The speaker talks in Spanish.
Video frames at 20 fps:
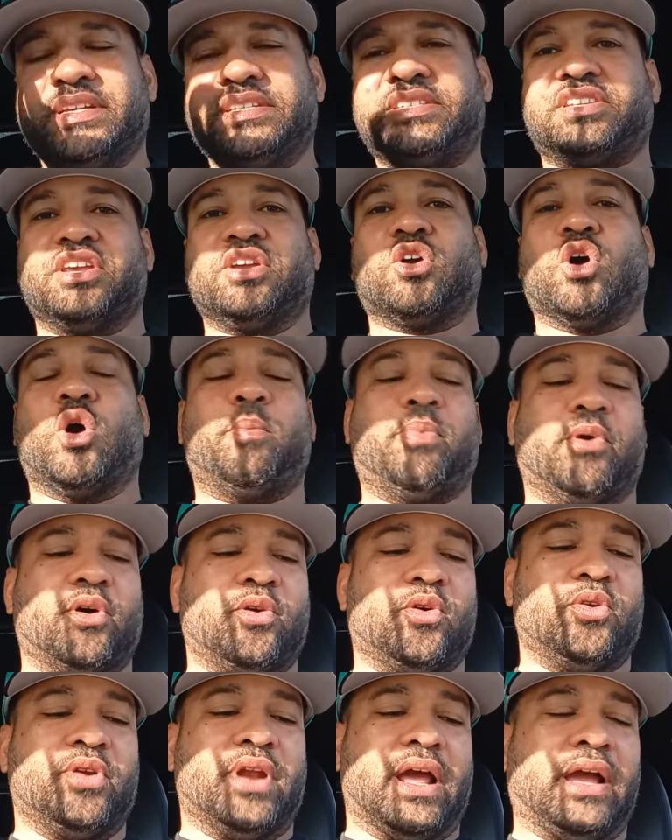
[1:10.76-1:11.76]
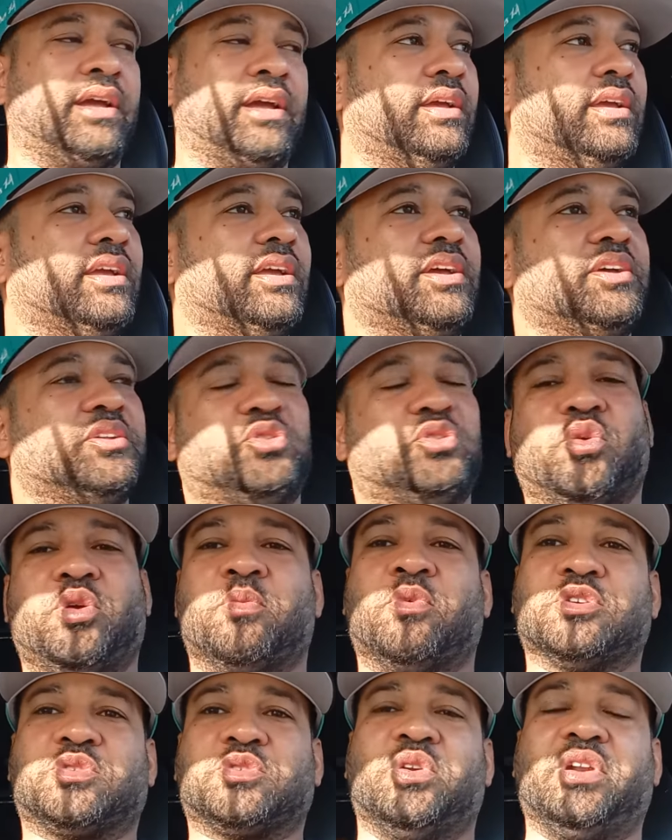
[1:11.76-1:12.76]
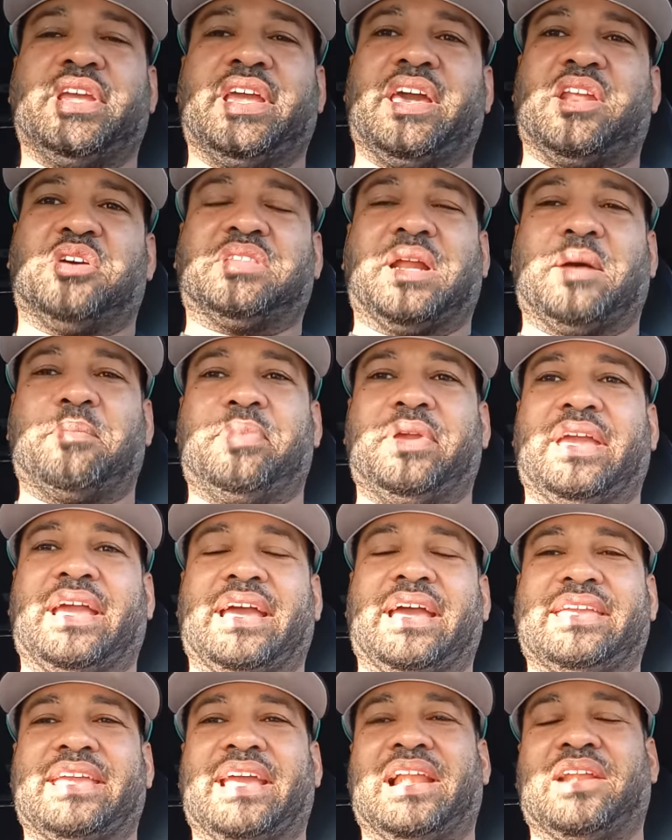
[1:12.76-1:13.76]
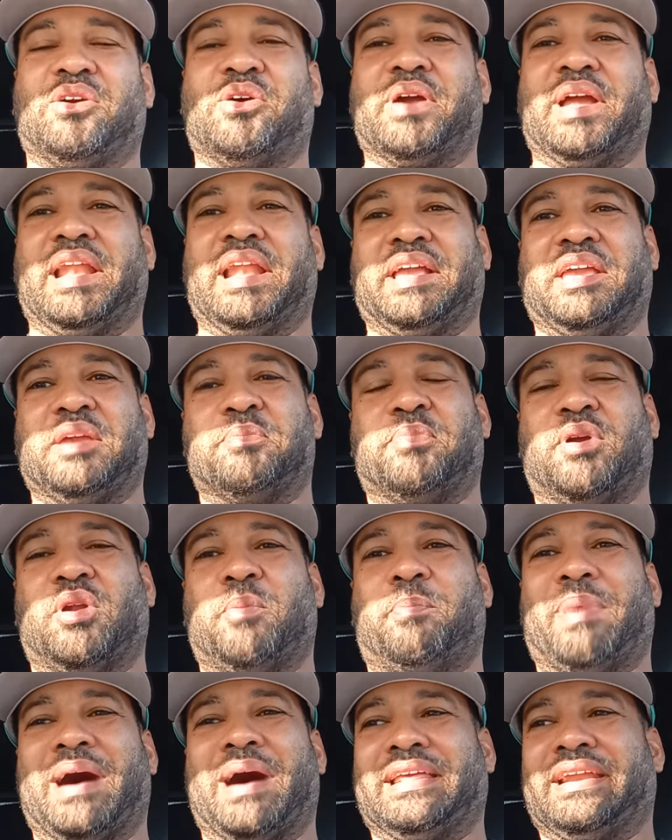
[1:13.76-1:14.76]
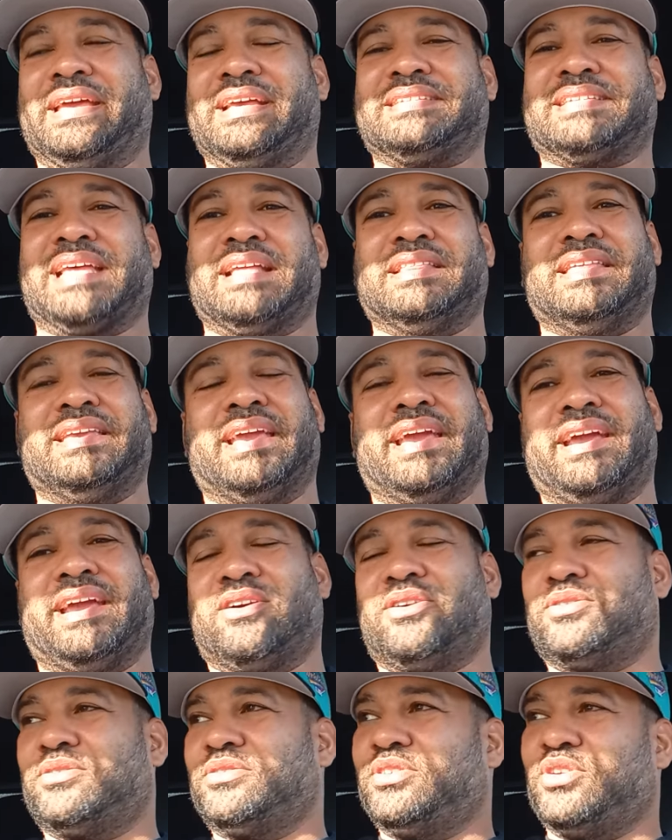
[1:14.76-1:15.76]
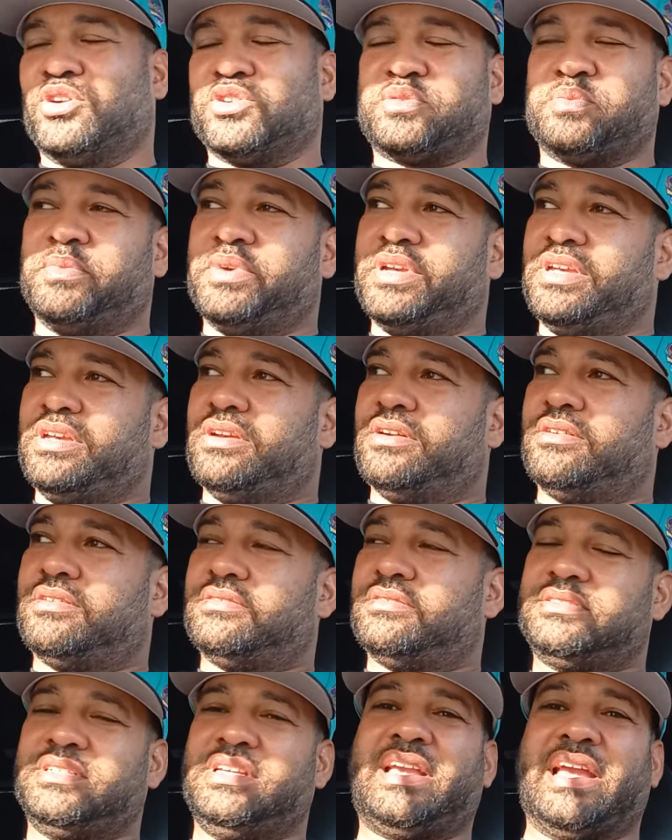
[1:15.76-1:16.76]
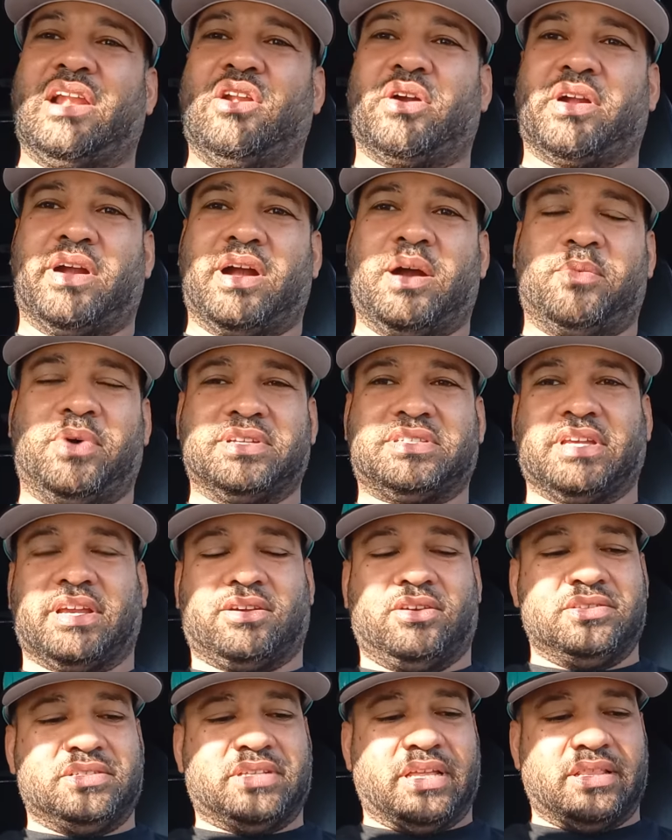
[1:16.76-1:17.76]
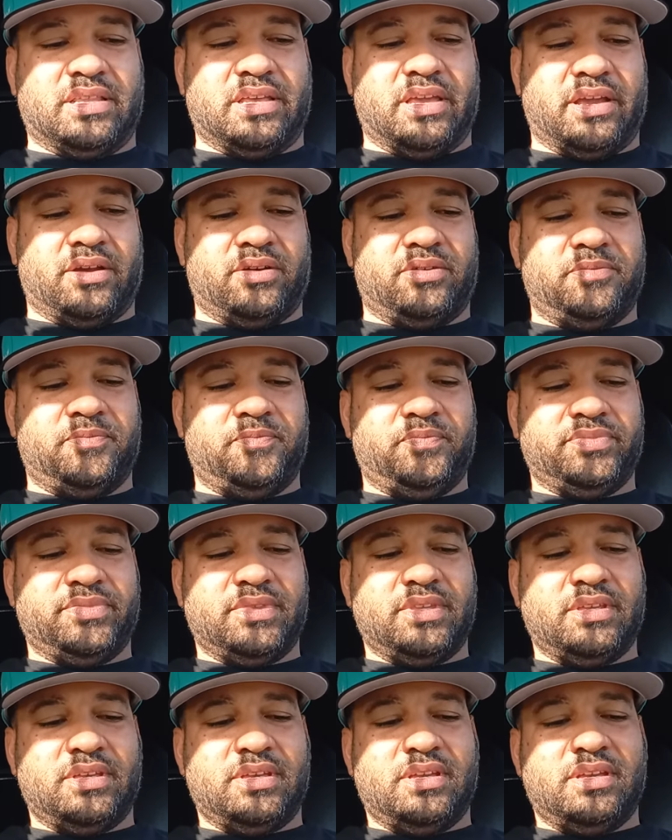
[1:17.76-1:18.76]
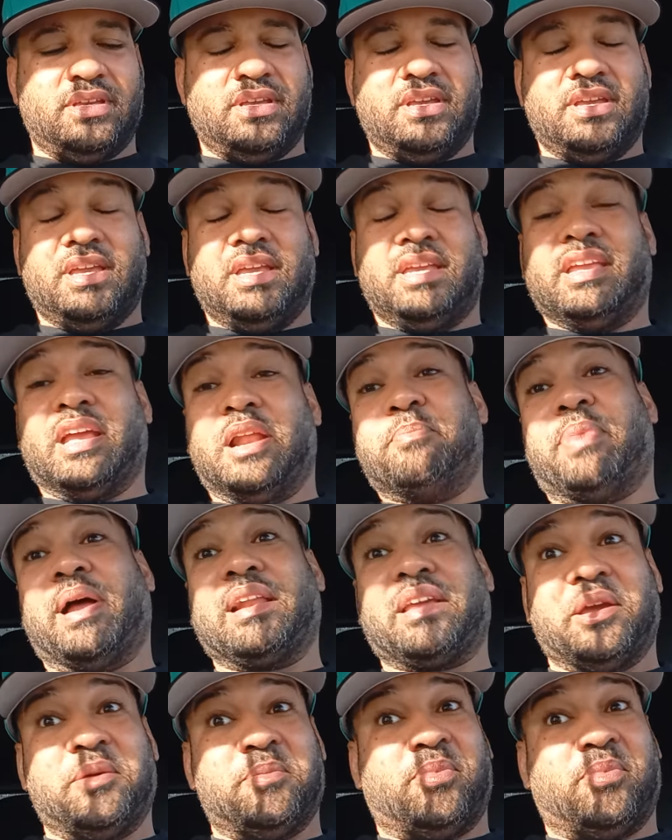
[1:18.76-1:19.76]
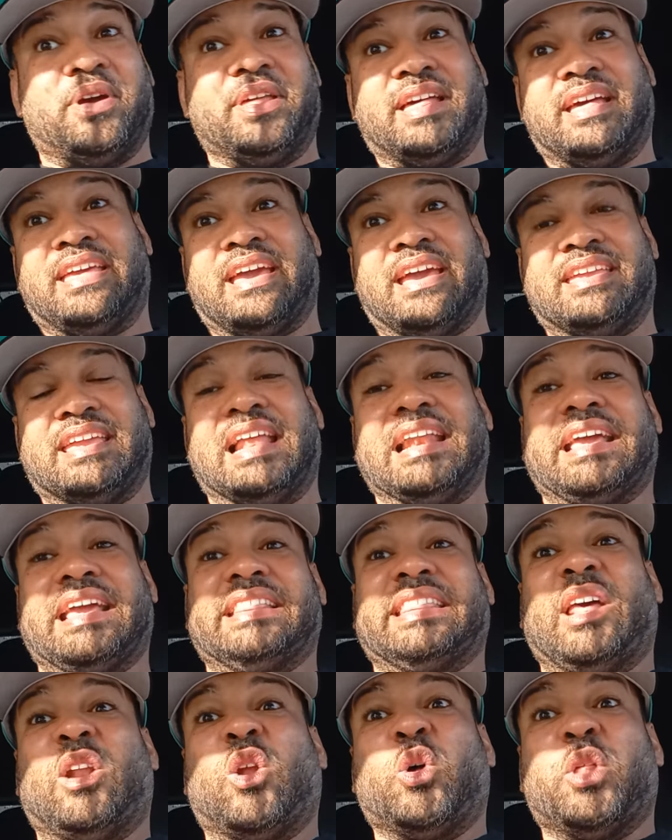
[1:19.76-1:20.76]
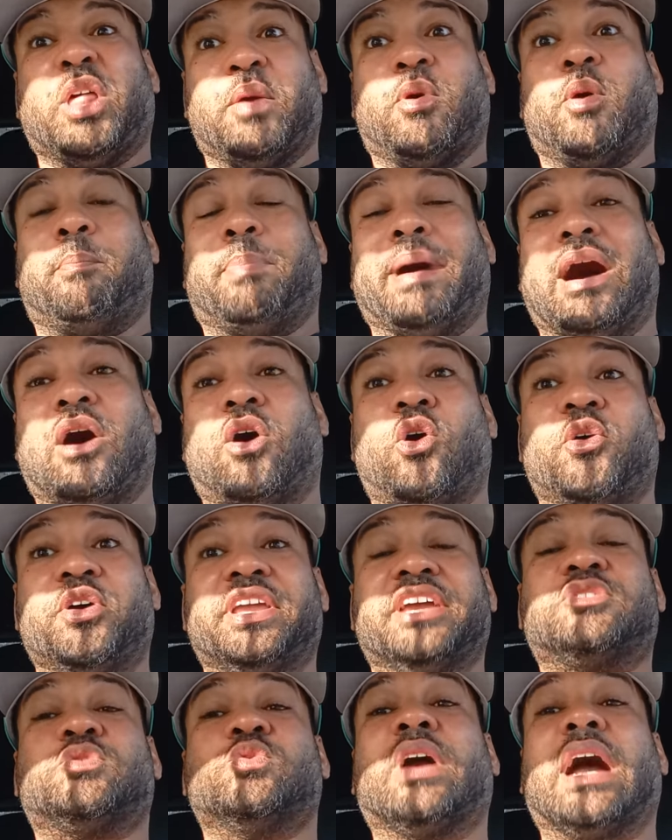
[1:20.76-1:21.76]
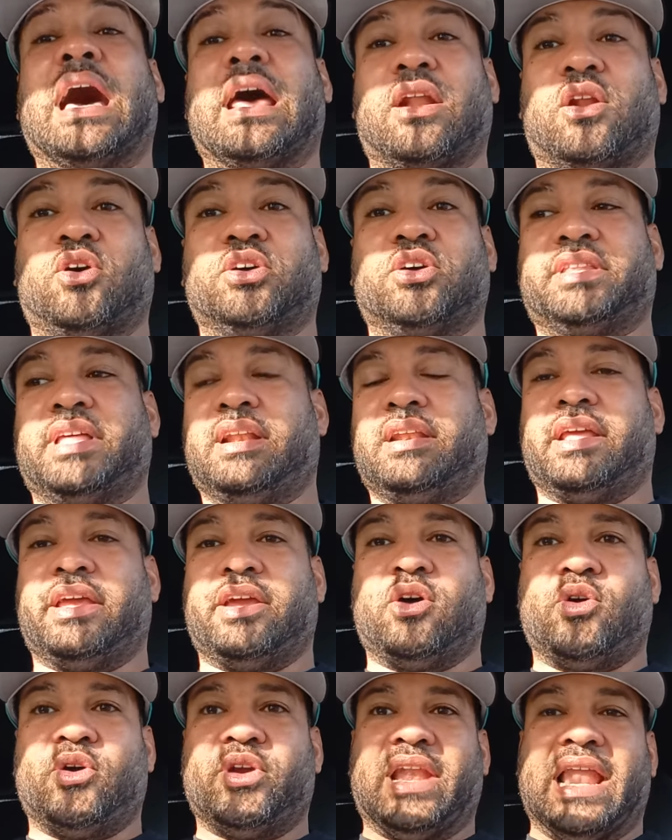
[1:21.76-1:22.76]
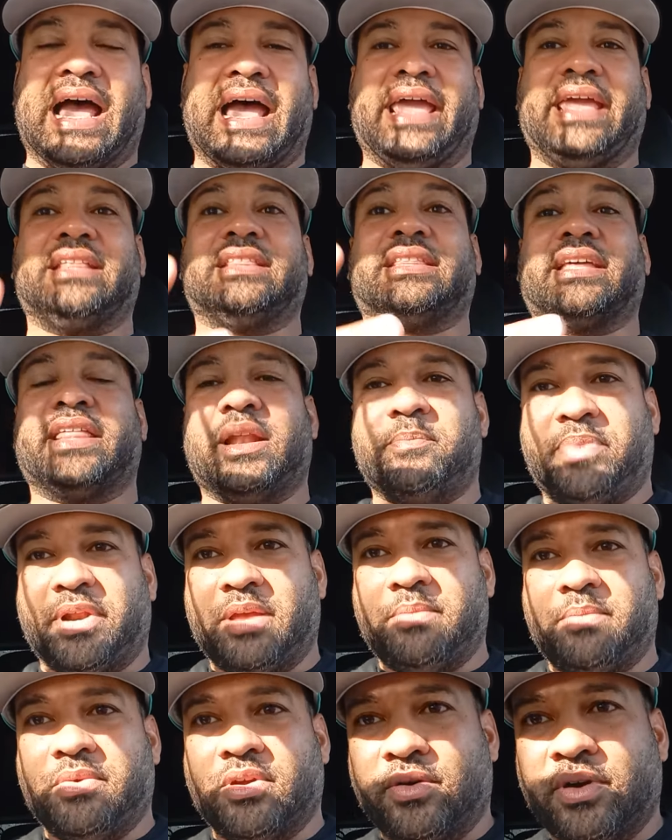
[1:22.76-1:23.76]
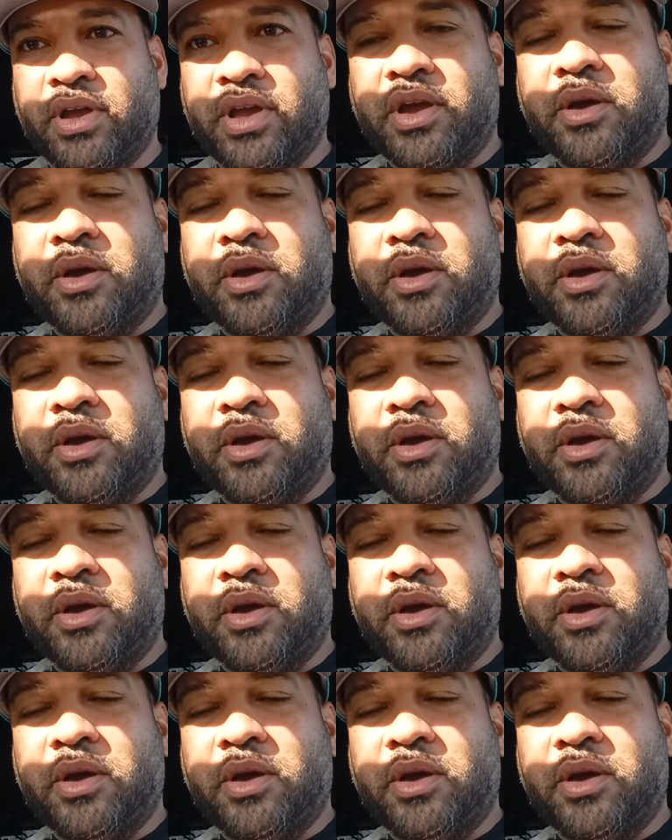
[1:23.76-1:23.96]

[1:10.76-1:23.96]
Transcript: 5 por 1. Tuvimos un ligero trapié ayer con el equipo de los padres de San Diego. Dios mío. ¿Y qué es lo que vamos a hacer con San Diego? Y el que pueda y ayer que te lo debo para hoy. Es un garrote el de hoy. La gente del Premium,